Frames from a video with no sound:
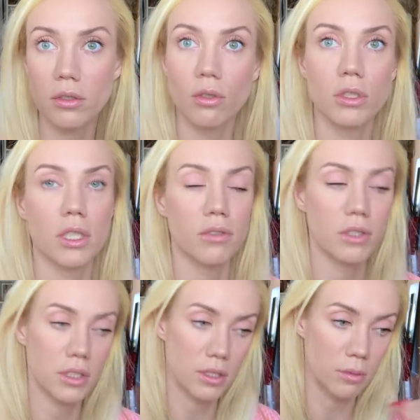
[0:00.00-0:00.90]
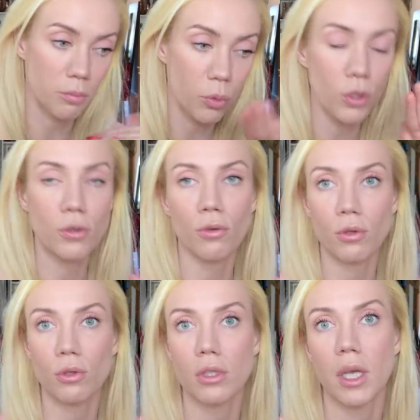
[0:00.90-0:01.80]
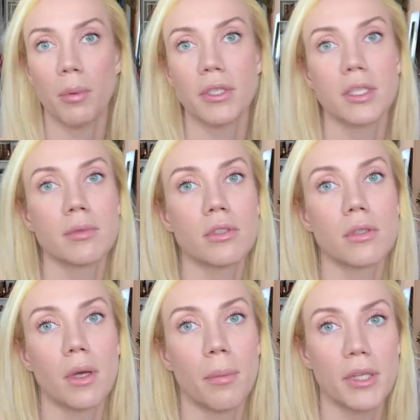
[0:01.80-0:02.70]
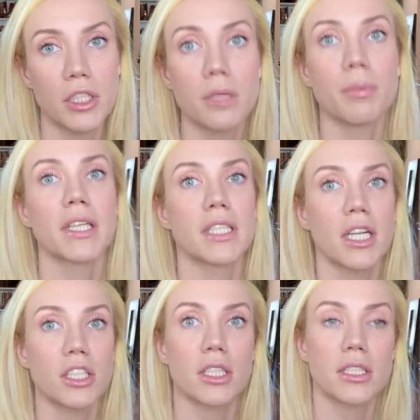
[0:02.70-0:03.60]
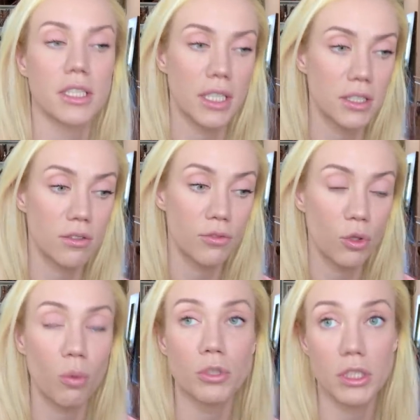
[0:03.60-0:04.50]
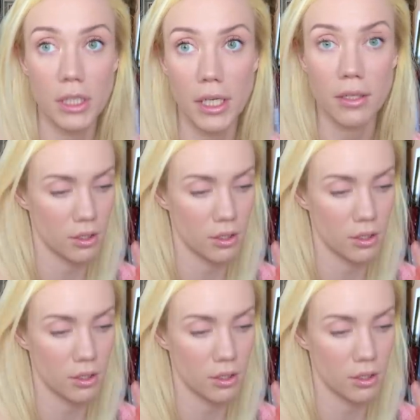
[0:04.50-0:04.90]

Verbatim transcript: то, соответственно, под тон необходимо э, положить прозрачное средство в том числе.